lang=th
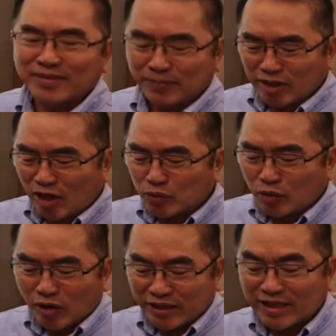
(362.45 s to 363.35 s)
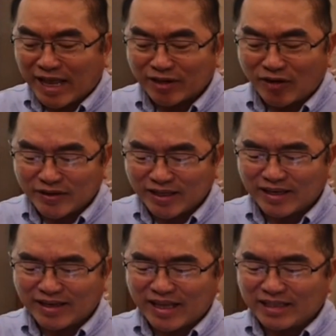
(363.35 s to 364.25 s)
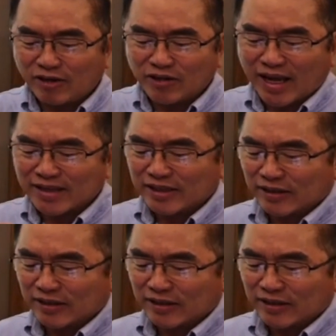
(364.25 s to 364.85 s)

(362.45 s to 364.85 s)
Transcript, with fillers: พี่ดูของอีสานต่อนะฮะ อันนี้ของสายเหนือ